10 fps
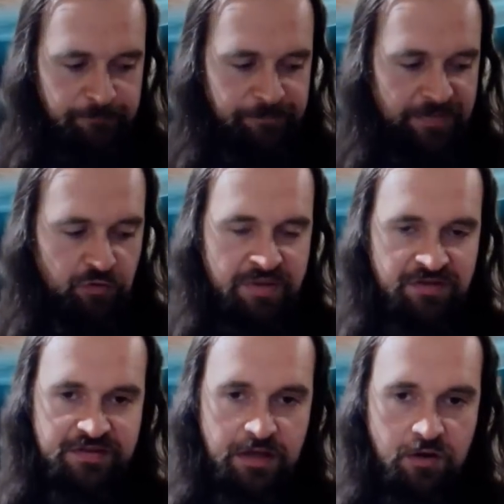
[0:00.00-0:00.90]

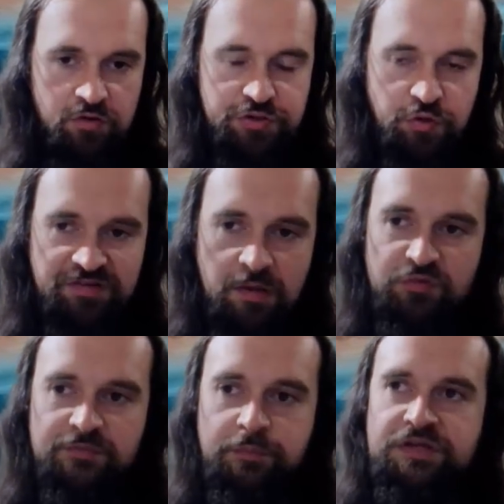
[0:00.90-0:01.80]
Natomiast jak chodzi o
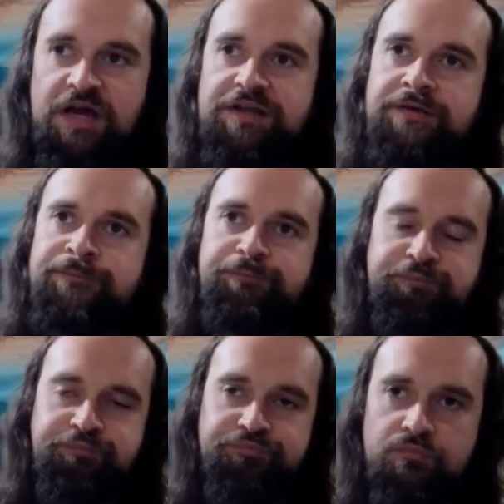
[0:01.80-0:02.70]
samo spotkanie,
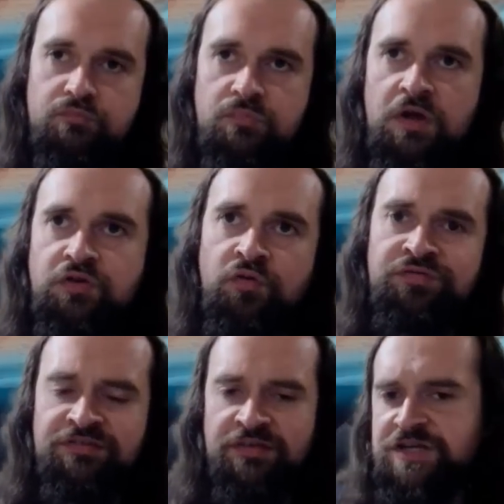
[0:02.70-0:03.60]
to w
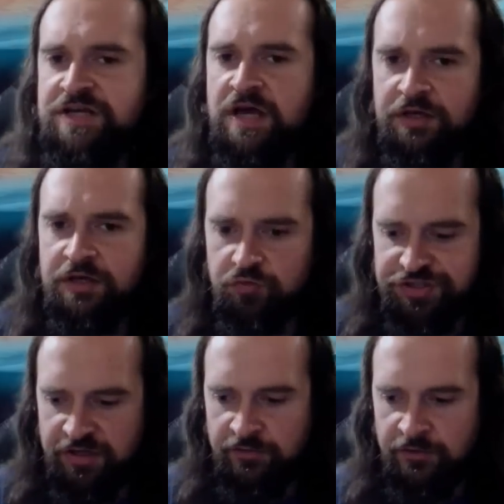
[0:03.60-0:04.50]
zasadzie ja i
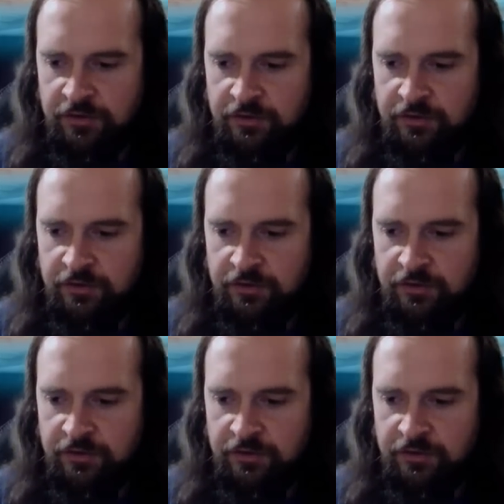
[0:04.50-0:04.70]
Gosia